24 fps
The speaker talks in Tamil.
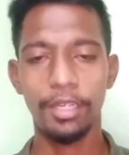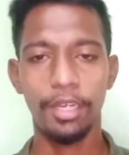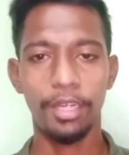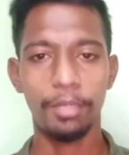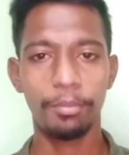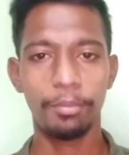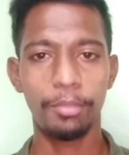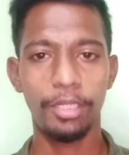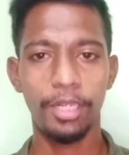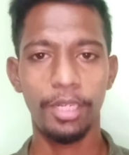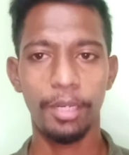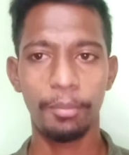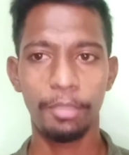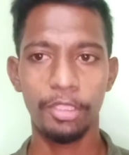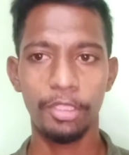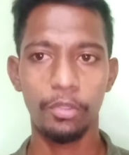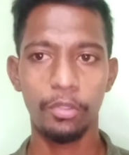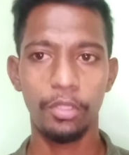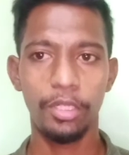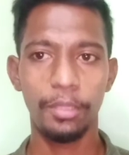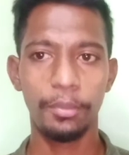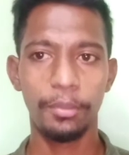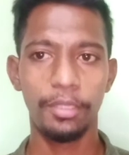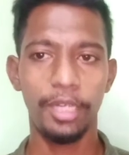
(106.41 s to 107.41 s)
ஆரம்பிக்கலாமேன்னு
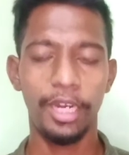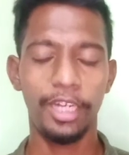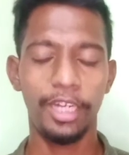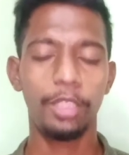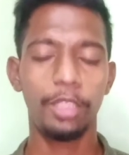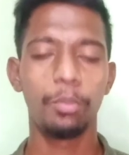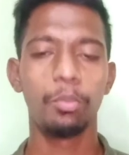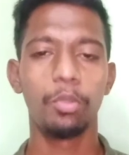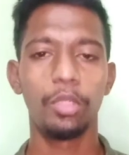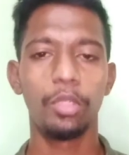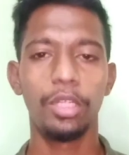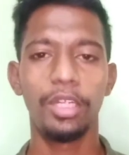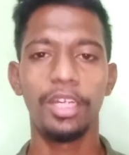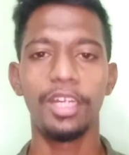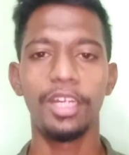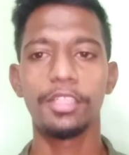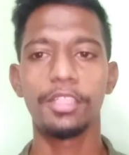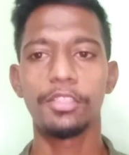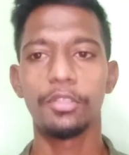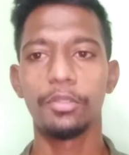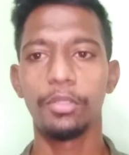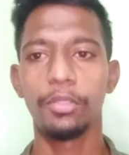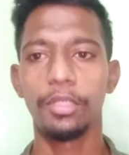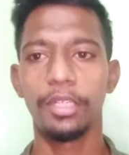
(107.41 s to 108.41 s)
சொல்லிட்டு நினைக்கும் போது
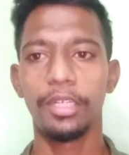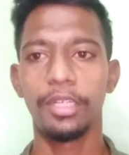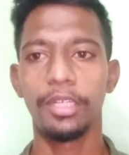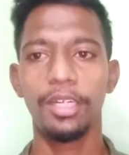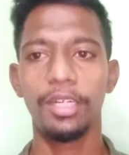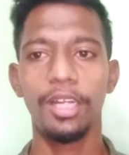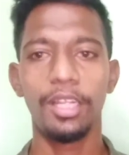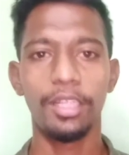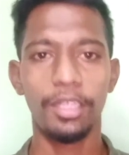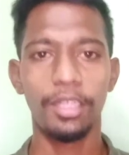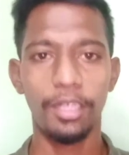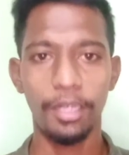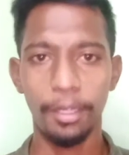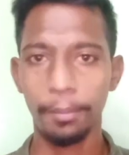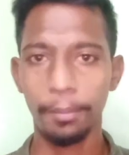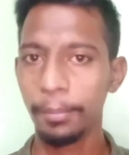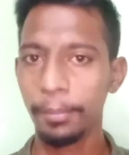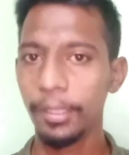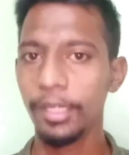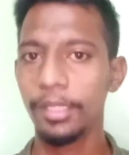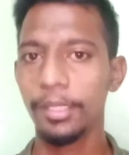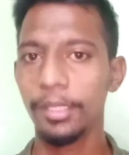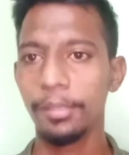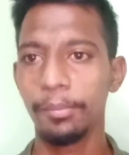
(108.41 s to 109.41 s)
என்னாச்சுன்னு கேட்டிங்கன்னா அந்த
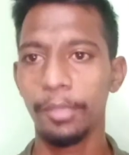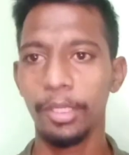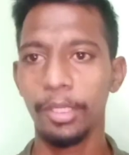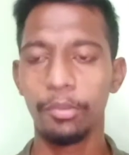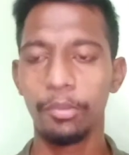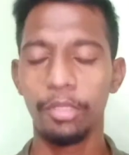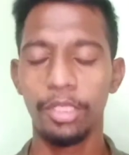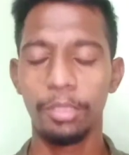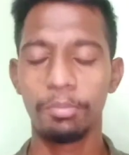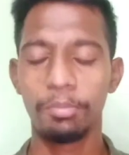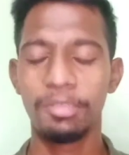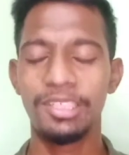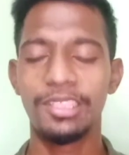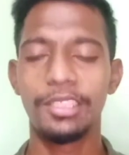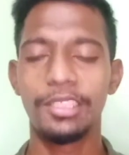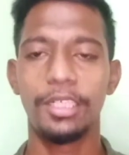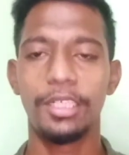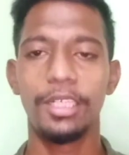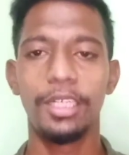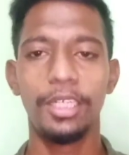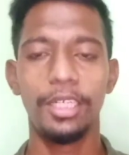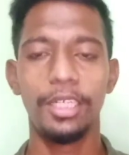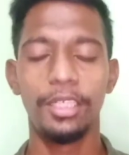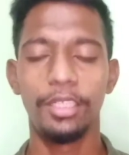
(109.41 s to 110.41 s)
லப்பர் தான் மறுபடியும் வந்து
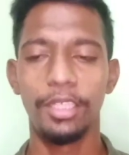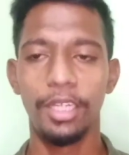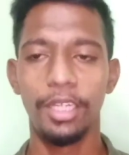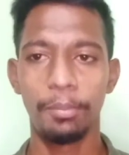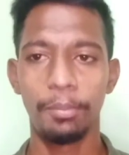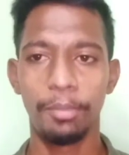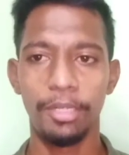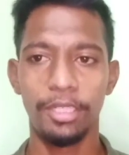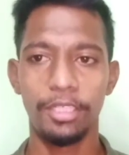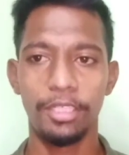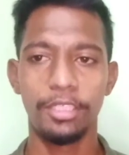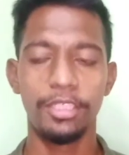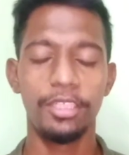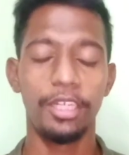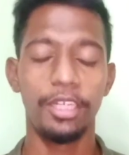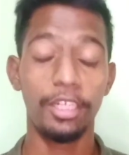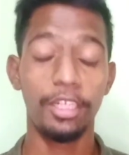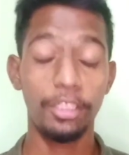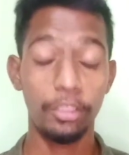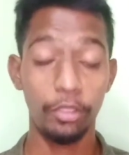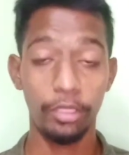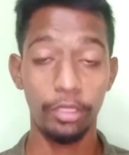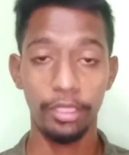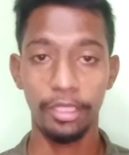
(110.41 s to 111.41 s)
சிக்கலையே ஏற்படுத்துச்சு
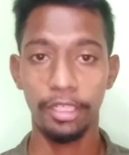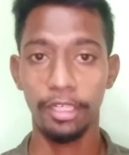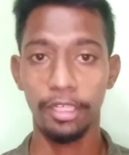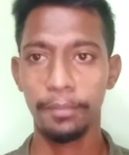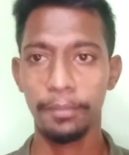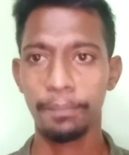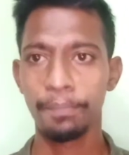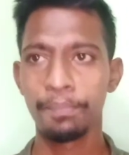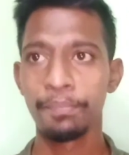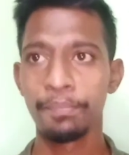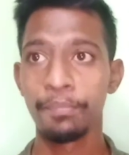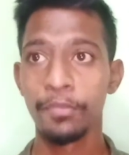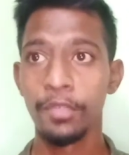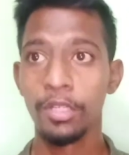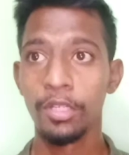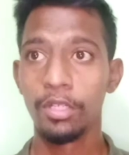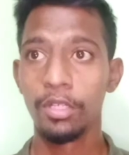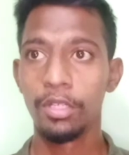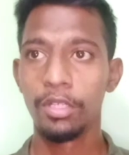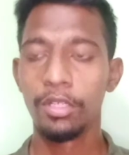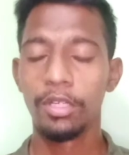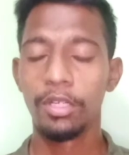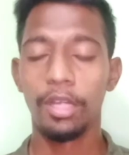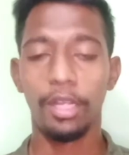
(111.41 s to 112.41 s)
என்னன்னு சொல்லிக்கிட்டிங்கன்னா
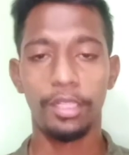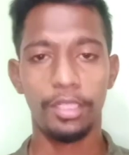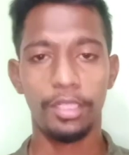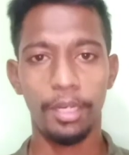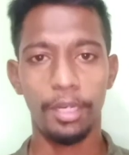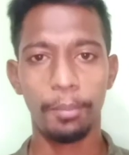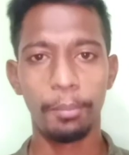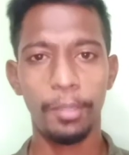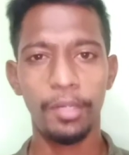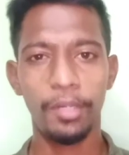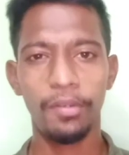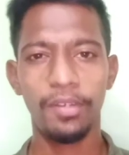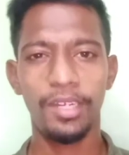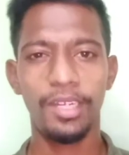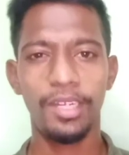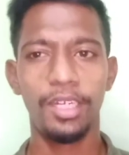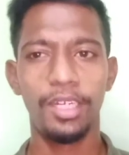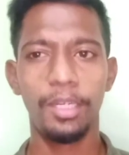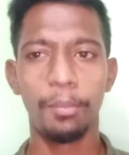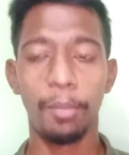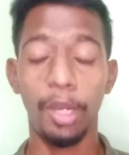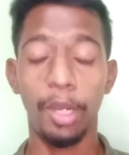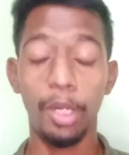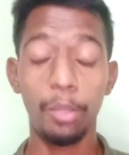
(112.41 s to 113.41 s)
அந்த லப்பர் வேற
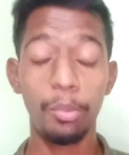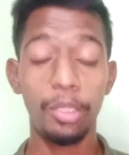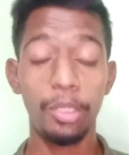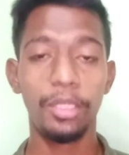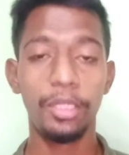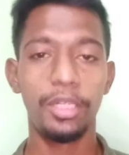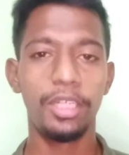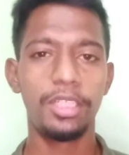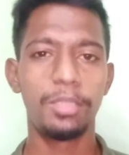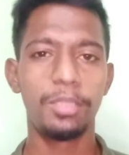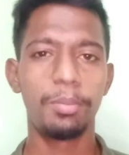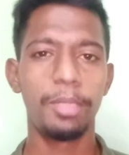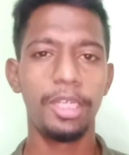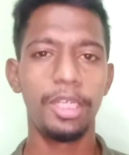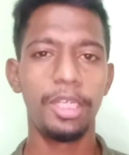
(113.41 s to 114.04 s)
இல்லையே மறுபடியும் டிஸ்பிளே